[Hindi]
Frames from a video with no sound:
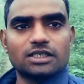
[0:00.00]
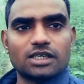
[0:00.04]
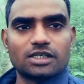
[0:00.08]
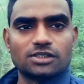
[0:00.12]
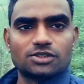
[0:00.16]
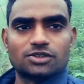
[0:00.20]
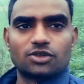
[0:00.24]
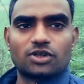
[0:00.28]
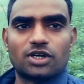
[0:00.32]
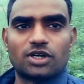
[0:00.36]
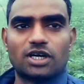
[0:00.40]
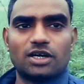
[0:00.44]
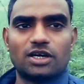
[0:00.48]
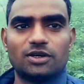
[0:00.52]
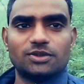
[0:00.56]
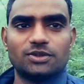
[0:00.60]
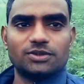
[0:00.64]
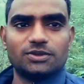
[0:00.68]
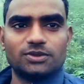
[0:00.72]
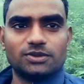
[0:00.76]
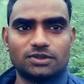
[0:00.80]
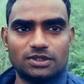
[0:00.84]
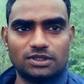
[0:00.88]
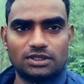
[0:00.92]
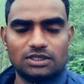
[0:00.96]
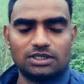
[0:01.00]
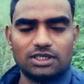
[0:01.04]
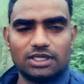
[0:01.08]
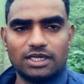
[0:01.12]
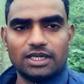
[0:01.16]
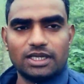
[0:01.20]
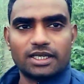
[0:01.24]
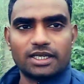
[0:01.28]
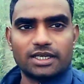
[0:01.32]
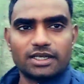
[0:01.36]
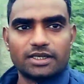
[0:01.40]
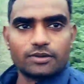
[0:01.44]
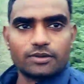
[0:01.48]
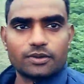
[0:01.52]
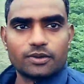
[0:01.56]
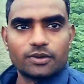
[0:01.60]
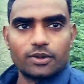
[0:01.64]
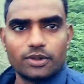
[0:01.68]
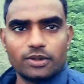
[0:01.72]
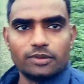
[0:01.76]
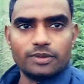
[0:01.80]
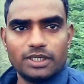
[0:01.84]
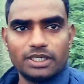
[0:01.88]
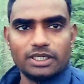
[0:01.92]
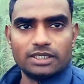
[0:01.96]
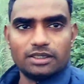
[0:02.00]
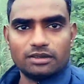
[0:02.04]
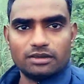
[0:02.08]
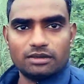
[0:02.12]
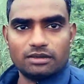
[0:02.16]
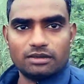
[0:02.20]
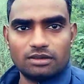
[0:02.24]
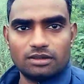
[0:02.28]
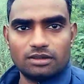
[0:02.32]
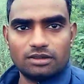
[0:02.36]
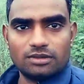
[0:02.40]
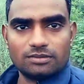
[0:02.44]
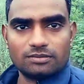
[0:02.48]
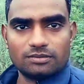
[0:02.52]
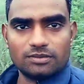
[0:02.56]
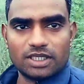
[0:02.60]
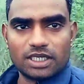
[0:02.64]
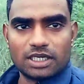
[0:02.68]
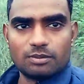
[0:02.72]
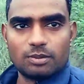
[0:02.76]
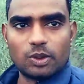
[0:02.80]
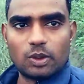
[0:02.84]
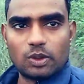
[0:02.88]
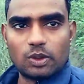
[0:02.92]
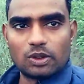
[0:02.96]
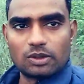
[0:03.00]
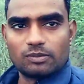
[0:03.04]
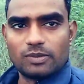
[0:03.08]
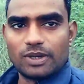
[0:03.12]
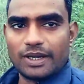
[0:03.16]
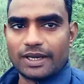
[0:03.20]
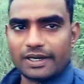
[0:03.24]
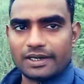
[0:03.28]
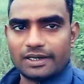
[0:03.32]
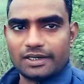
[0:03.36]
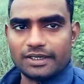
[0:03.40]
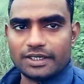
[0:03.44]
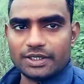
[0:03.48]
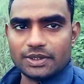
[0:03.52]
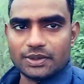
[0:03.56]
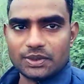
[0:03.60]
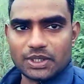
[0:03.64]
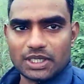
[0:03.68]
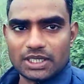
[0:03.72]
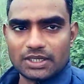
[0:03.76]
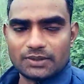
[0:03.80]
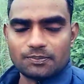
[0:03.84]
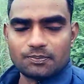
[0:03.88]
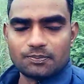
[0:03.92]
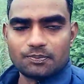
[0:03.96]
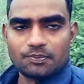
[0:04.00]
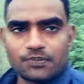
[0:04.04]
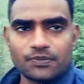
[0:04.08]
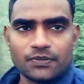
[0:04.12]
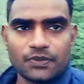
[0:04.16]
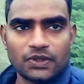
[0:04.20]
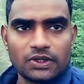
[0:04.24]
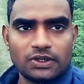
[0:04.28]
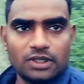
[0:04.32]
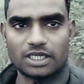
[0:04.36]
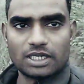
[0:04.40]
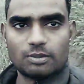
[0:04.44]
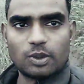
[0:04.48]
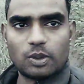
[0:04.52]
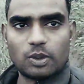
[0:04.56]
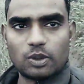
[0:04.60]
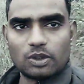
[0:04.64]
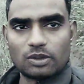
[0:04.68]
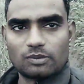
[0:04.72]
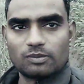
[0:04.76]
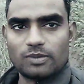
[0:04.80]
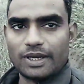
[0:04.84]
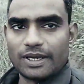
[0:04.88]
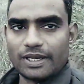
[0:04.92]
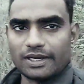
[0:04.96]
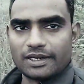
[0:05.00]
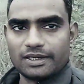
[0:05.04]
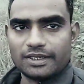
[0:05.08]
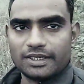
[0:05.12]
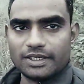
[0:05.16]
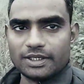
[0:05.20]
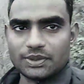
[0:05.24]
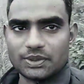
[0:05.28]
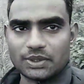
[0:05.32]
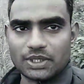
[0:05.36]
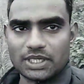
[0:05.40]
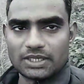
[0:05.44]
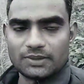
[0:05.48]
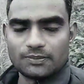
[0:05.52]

कर चुका हूँ लेकिन कोई भी मेरा ब्लॉग वायरल नहीं हो रहा